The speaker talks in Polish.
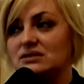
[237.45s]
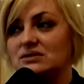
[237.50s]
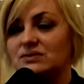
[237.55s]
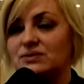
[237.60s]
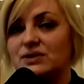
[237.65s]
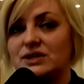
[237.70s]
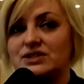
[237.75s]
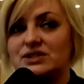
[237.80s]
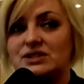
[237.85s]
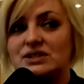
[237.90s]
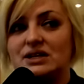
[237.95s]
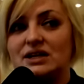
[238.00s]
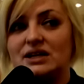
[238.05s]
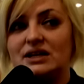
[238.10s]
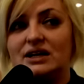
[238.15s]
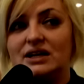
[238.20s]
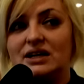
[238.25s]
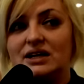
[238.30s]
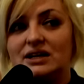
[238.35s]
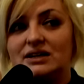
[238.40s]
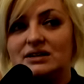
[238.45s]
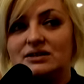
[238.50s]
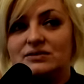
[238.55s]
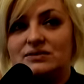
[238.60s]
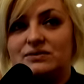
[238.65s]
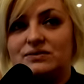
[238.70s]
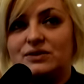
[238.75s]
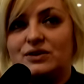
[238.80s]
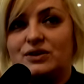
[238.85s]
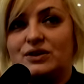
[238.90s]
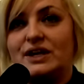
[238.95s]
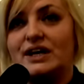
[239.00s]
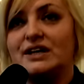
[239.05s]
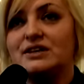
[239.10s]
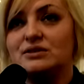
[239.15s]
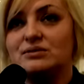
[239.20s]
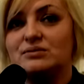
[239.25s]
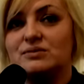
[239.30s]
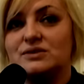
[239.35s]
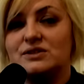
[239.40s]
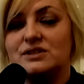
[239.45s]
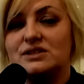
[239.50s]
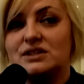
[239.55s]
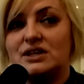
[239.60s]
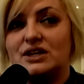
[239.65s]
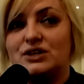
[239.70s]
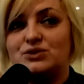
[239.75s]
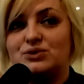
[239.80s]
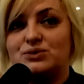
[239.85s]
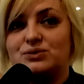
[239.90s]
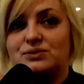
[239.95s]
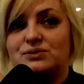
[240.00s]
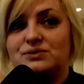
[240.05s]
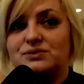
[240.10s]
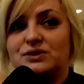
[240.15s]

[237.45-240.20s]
y, właśnie w kolejnym sketchu,